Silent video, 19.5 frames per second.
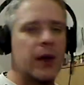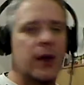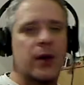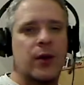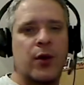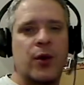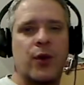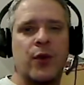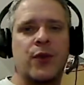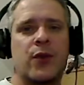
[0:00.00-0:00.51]

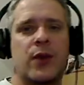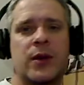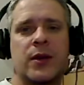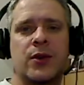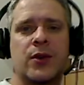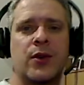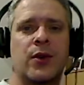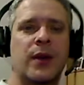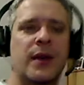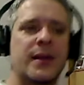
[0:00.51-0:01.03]
Encore une fois,
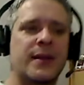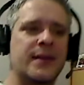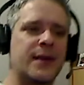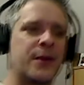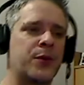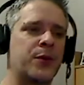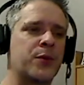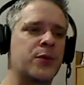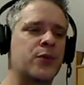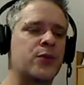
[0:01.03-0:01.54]
je regrette
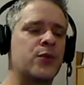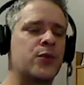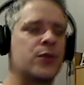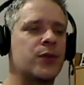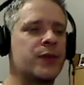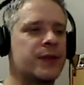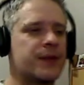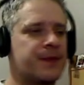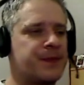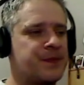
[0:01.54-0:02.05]
simplement qu'une
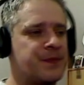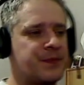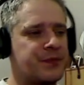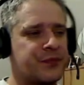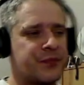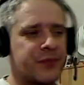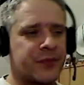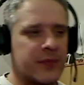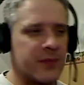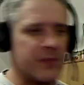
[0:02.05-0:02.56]
chose,
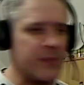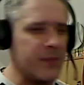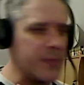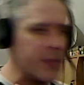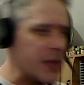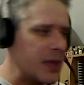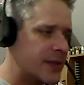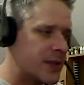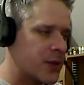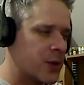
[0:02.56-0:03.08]

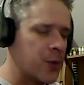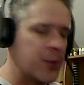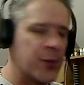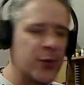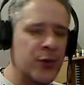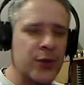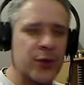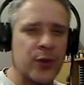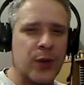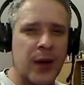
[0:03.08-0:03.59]
c'est que le
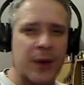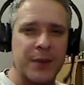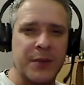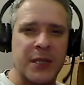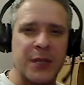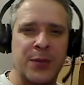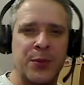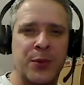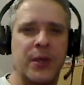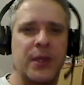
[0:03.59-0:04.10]
produit soit un
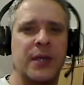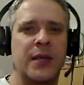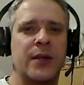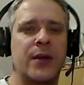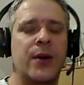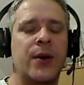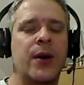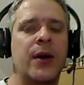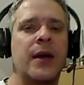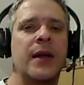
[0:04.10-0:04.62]
petit peu
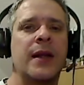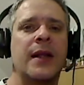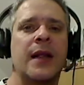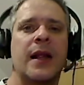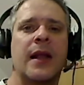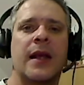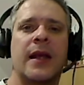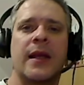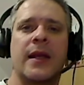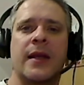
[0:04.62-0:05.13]
irritant
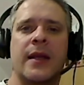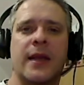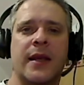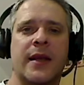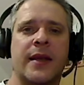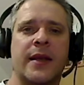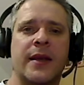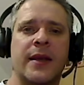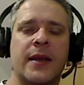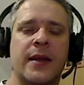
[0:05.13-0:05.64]
et, et
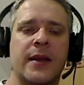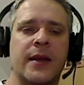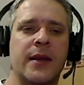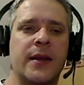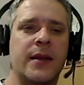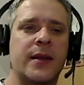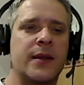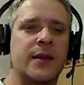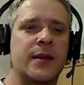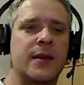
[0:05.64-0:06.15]

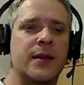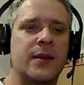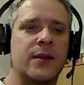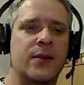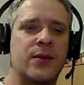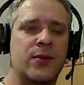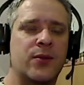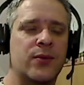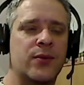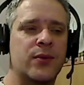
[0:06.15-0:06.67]
qui,
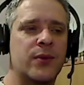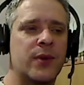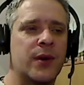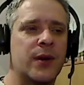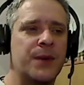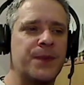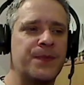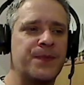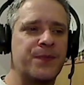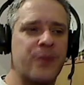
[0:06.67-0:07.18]
du coup, euh,
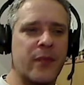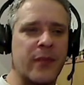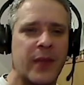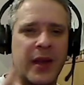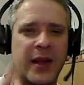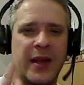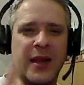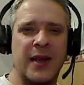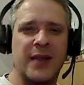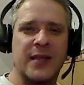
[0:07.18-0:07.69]

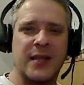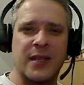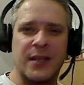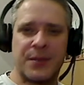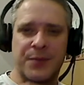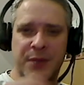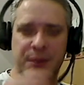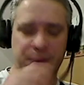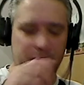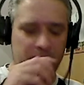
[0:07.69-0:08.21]
il assèche un
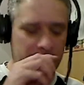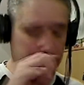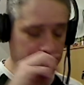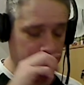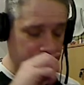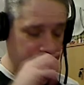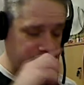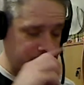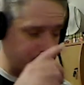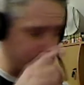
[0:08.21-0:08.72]
petit peu la
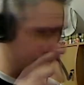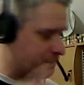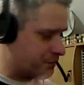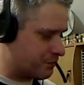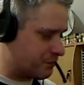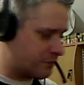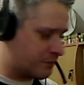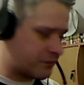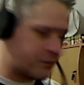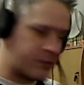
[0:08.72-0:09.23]
bouche.
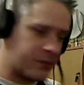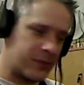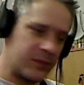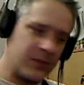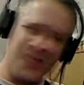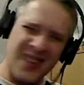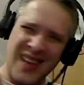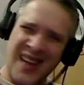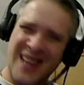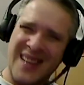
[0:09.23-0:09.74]

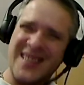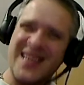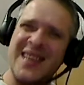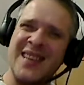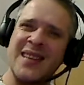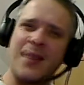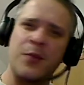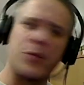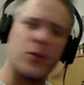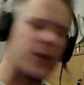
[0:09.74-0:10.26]
Un très
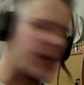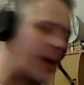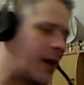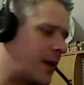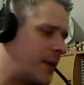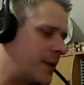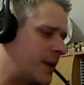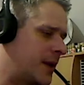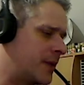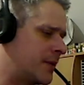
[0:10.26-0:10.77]
très bon
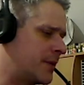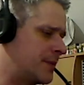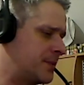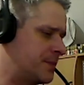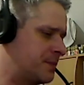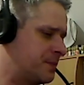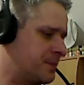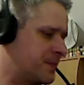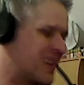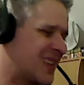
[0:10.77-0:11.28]
caramel quand même.
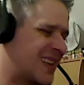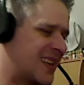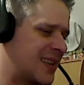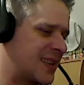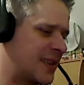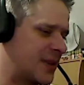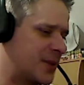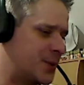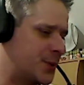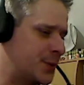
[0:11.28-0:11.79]
Très
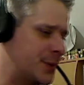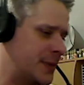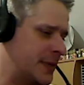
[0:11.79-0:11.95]
très bon.